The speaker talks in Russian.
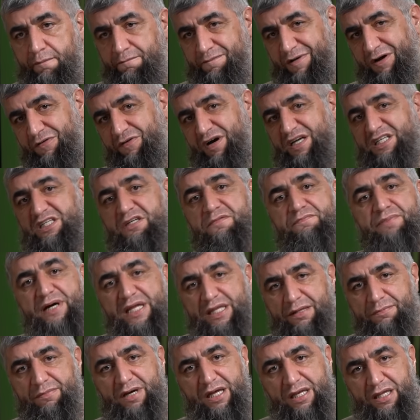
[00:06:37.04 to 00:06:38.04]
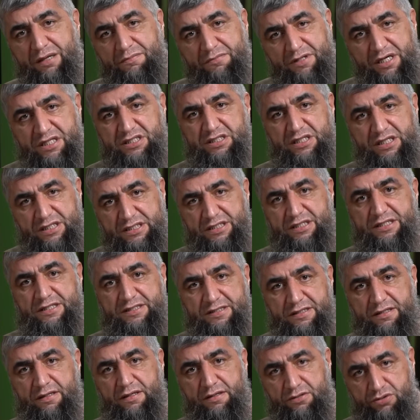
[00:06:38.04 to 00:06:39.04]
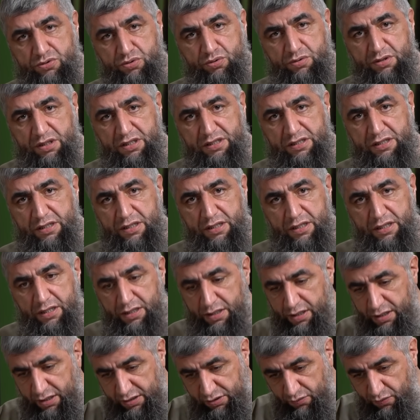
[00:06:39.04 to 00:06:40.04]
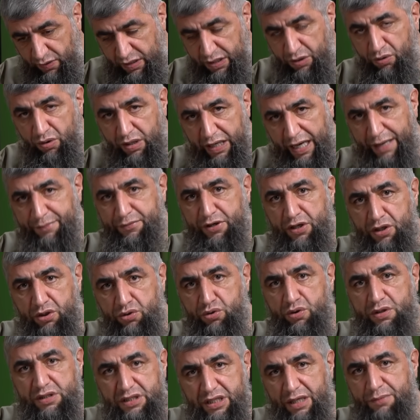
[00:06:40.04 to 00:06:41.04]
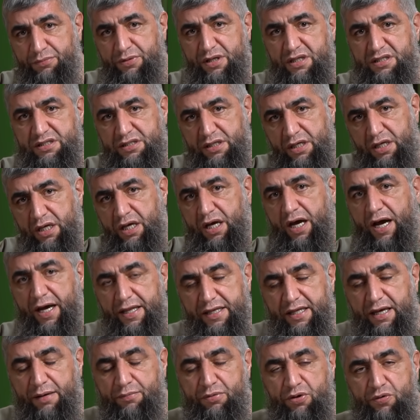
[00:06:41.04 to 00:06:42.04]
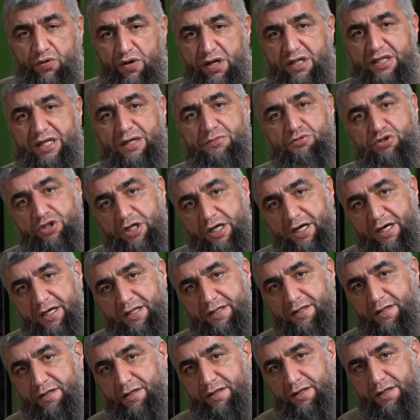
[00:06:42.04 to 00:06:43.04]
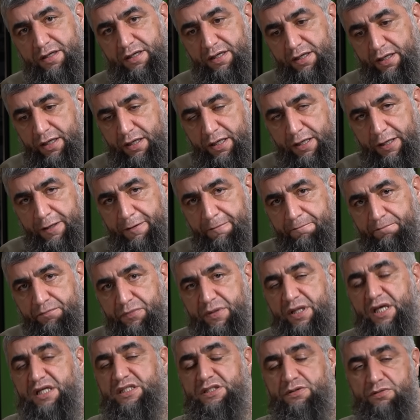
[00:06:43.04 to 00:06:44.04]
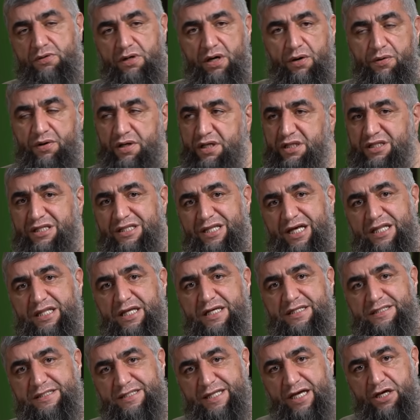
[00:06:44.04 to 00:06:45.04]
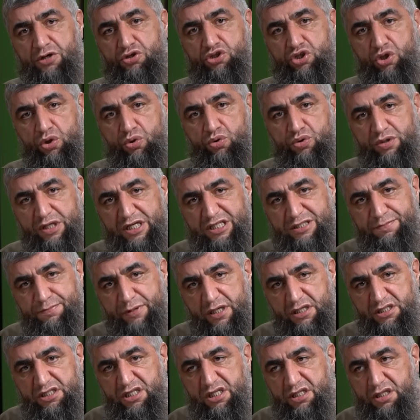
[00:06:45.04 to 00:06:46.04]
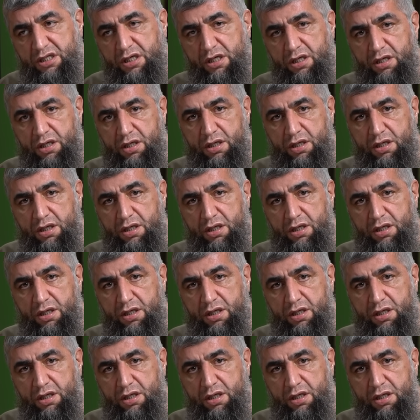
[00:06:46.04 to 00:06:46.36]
По вашим пониманиям, даже если судить, это валиул-амр, который там есть, они объявили там джихад. Если вы говорите, надо знающих людей спросить,